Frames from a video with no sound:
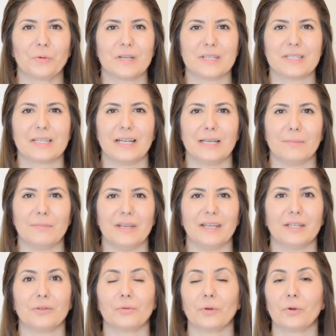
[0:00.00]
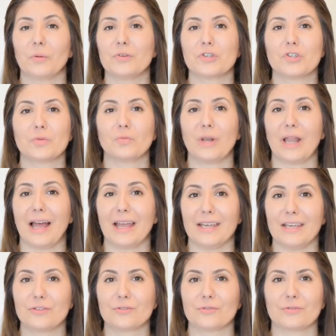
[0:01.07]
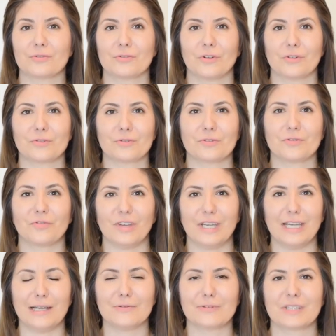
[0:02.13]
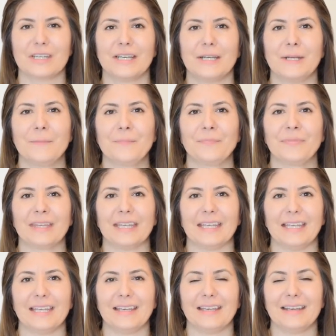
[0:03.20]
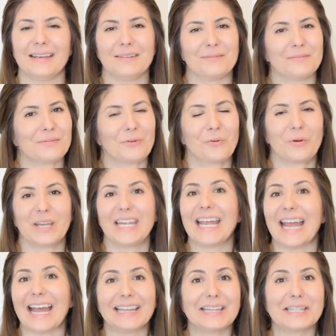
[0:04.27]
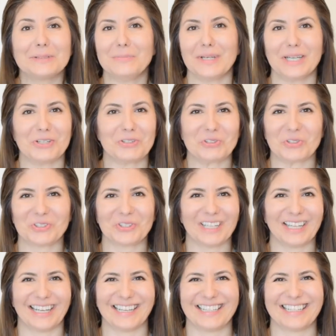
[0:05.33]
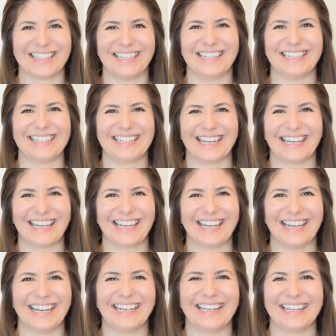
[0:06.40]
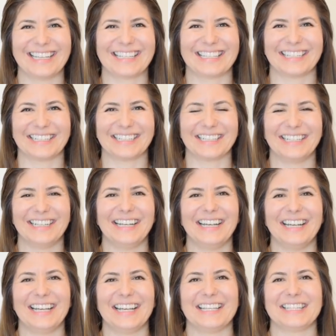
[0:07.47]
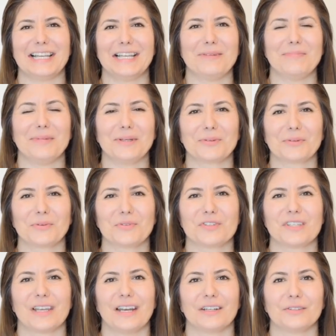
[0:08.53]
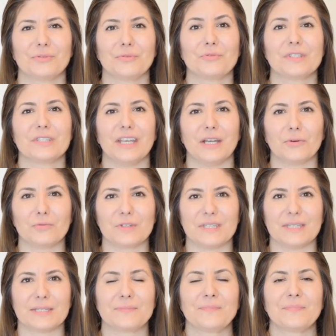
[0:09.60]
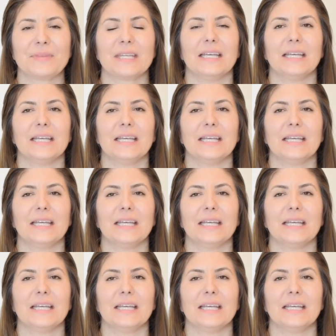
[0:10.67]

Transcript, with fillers: com esse alimento, como estimular isso nos nossos filhos e o que é também chocolate, né? Já que é essa, esse alimento considerado dos deuses.